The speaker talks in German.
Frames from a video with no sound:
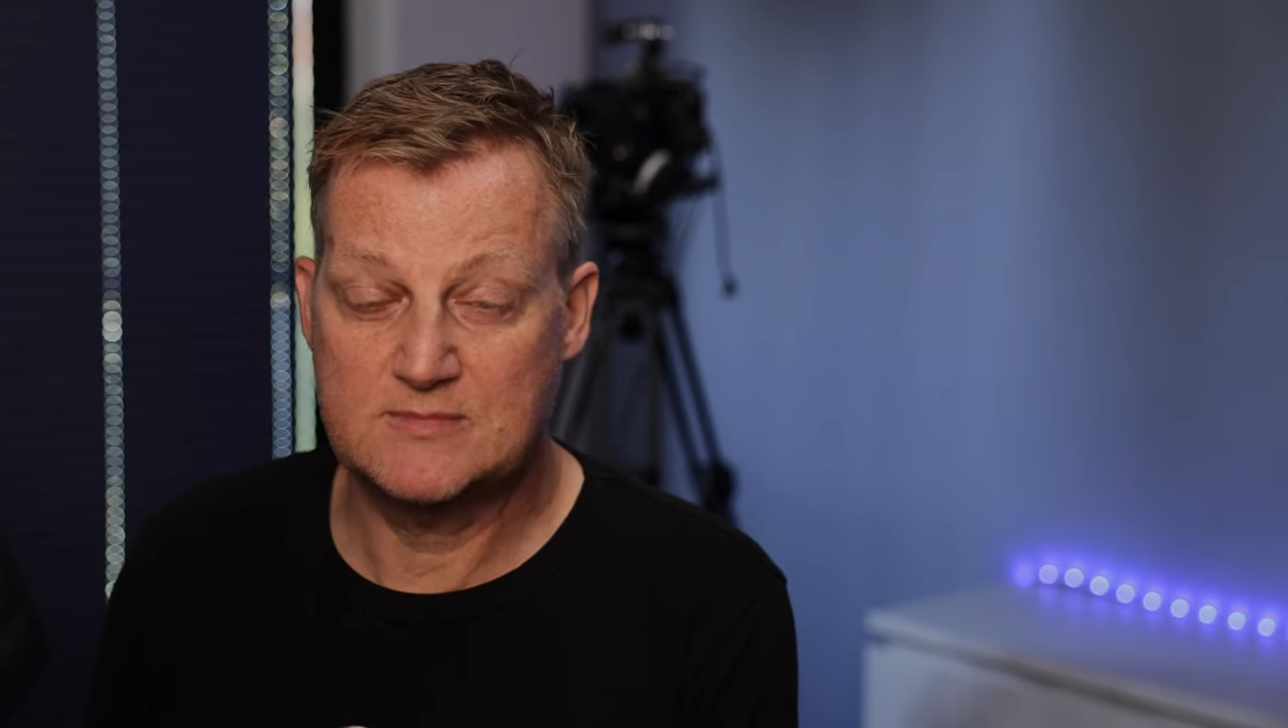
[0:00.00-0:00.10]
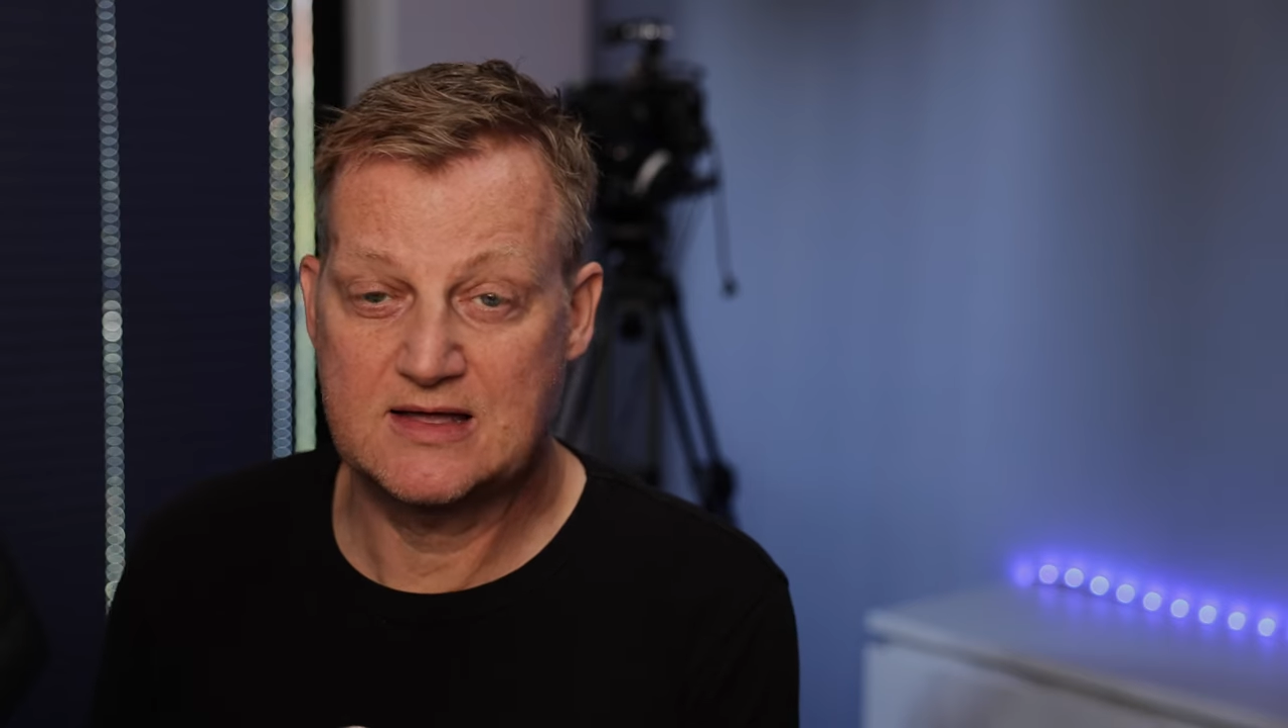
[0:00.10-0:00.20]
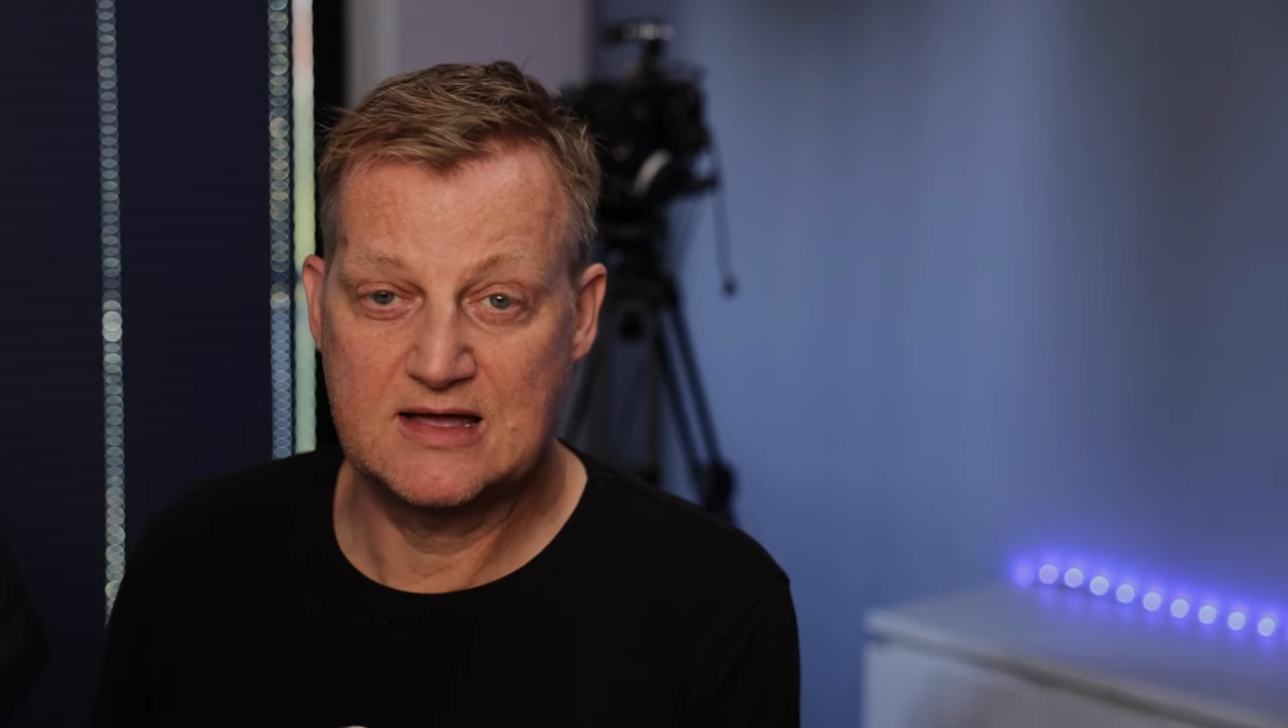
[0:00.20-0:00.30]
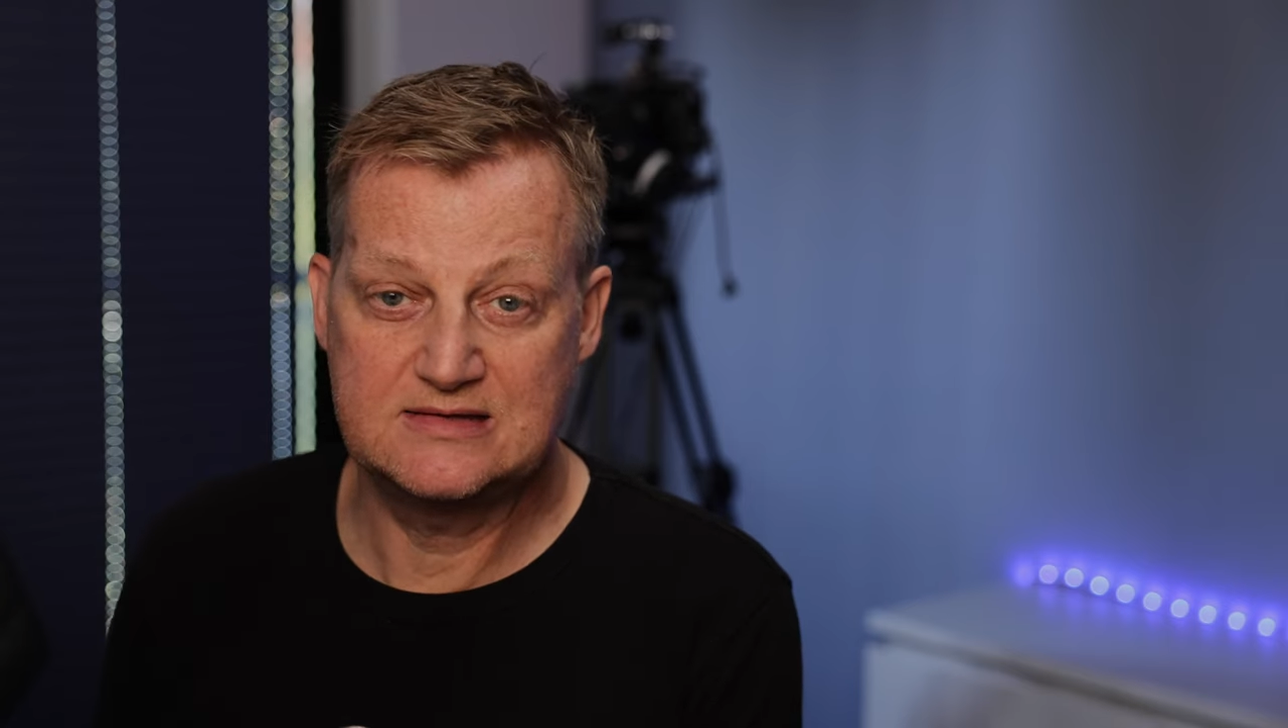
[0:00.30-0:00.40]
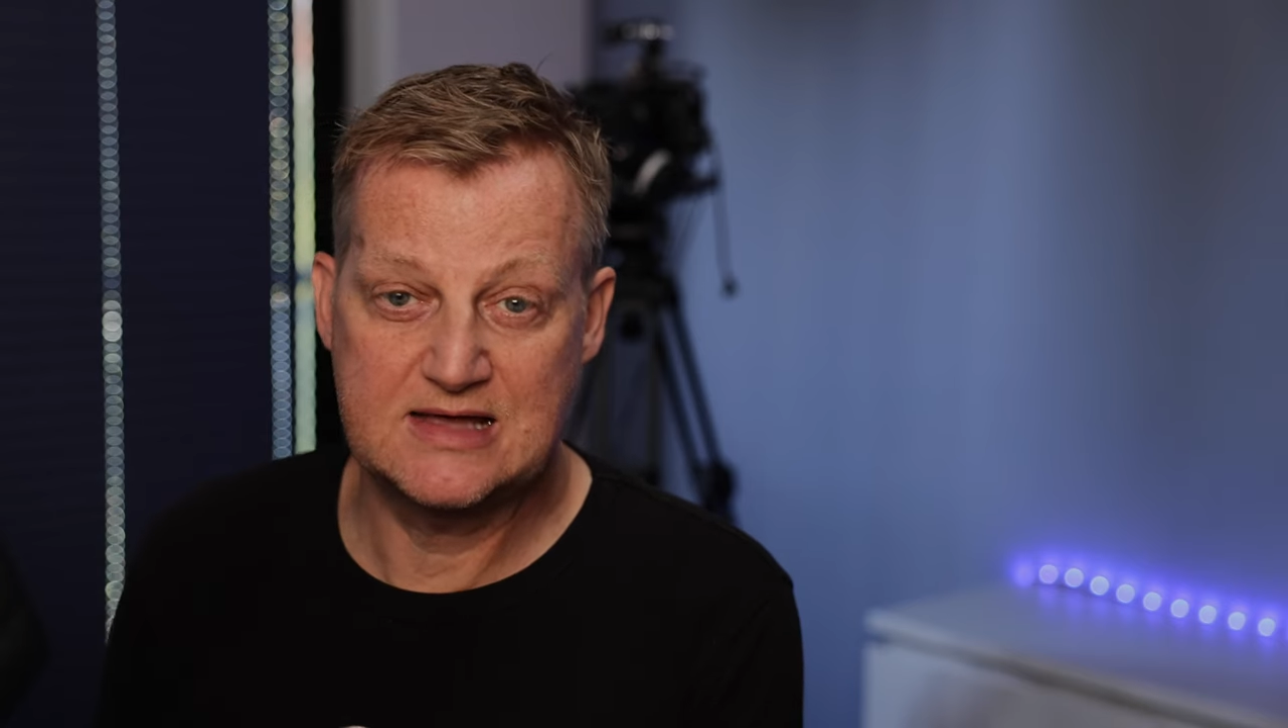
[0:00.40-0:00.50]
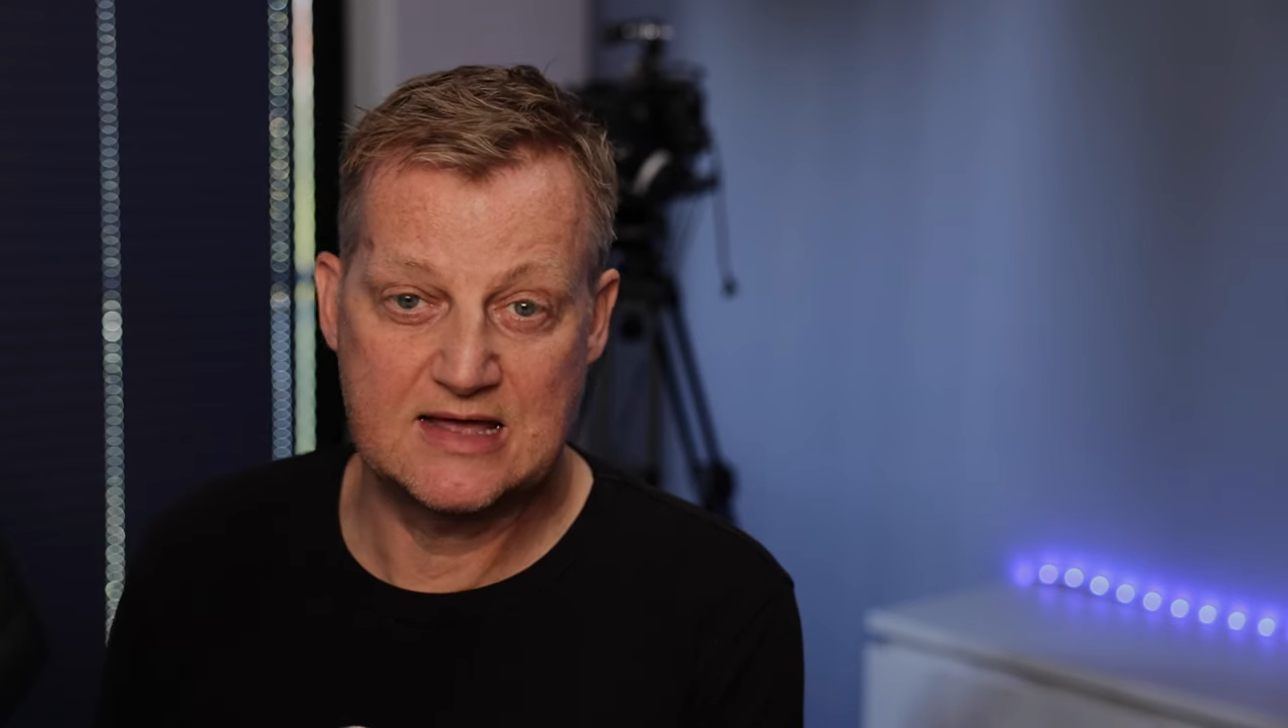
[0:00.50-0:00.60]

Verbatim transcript: Man kann die